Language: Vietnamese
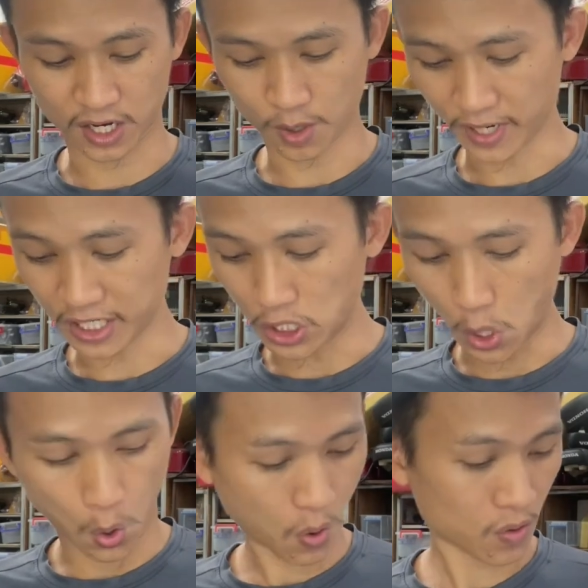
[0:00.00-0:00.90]
nó bị
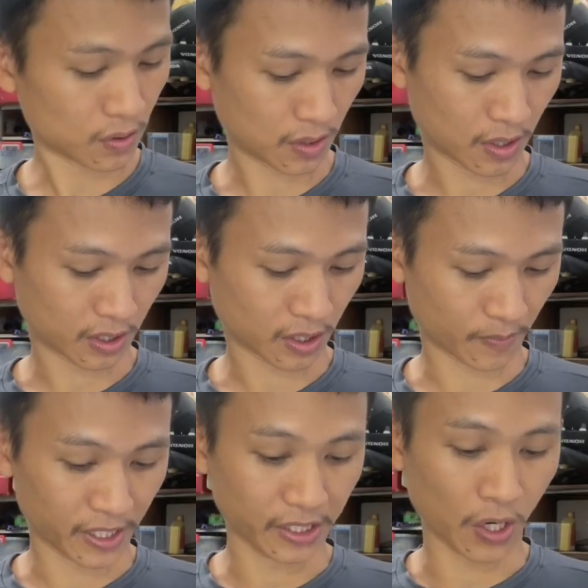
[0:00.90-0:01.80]
nổ nó
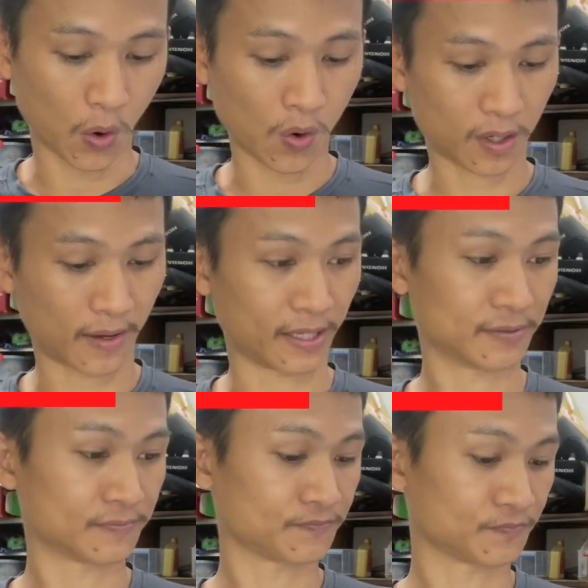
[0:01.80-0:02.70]
bị nổ các bạn
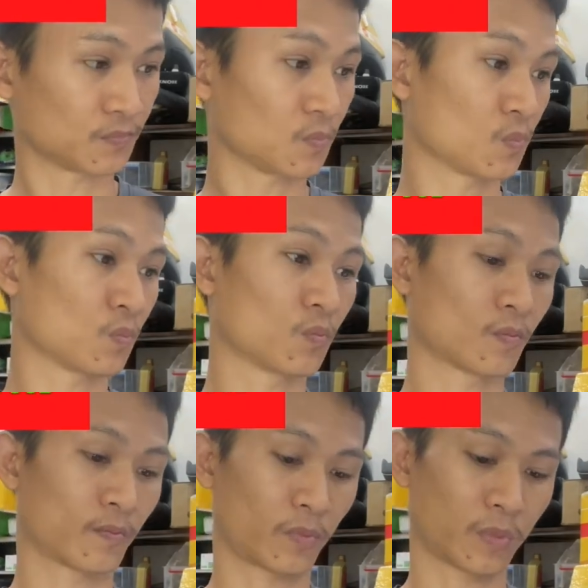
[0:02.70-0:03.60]

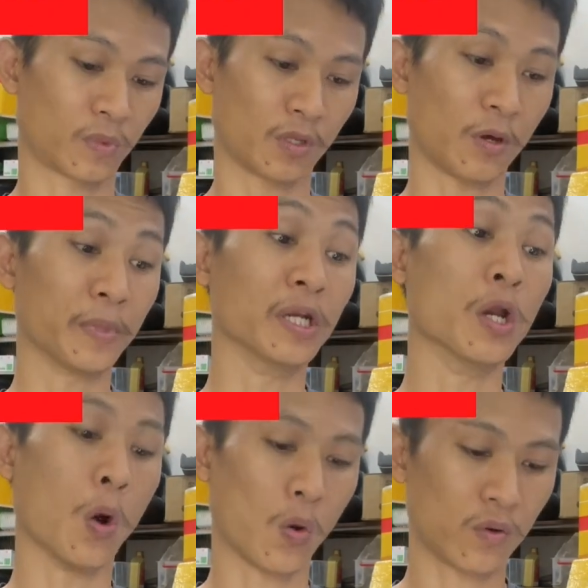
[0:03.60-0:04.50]
nó bị
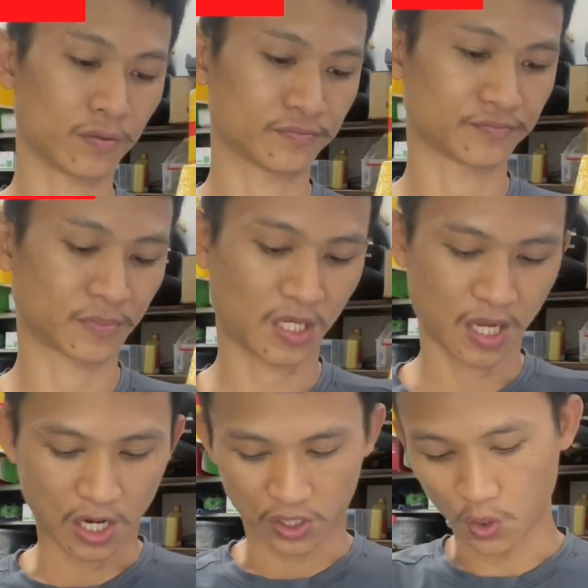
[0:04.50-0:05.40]
nổ
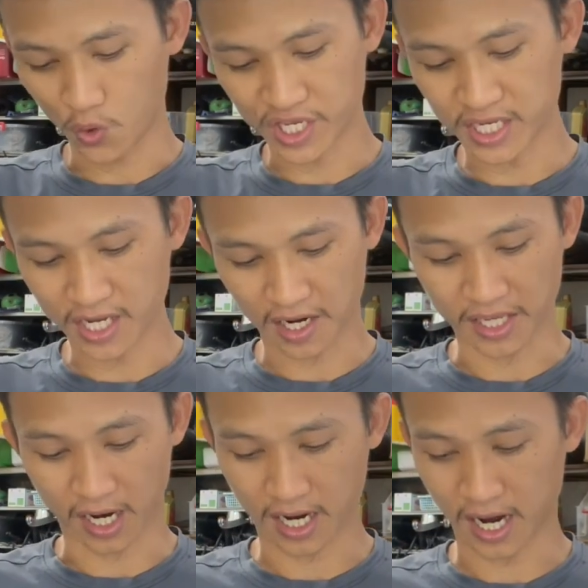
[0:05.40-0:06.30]
đồ viên hằng
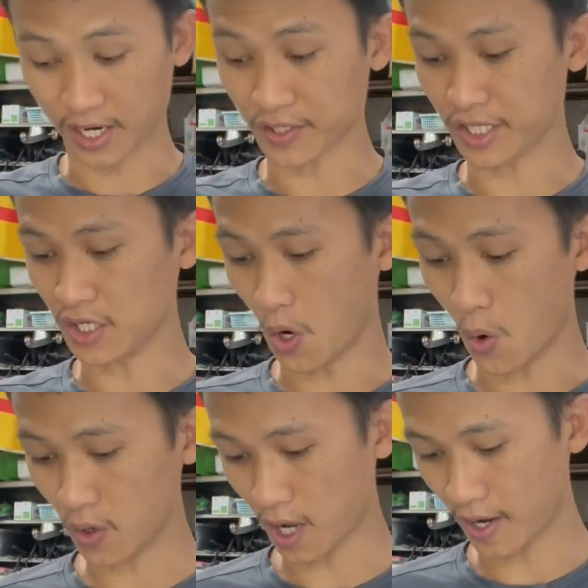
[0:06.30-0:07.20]
nhật á, nó chỉ
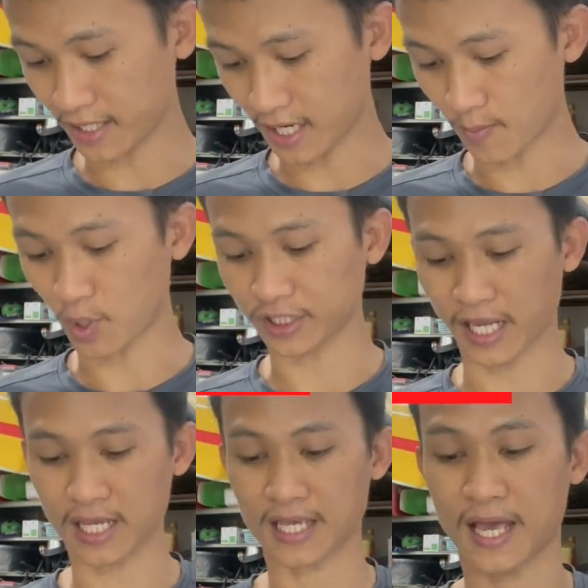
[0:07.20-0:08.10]
nổ thôi chứ nó không có
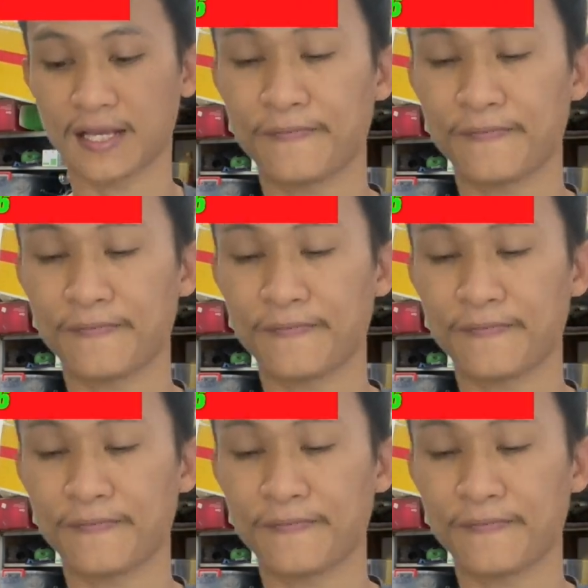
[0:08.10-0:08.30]
xét nha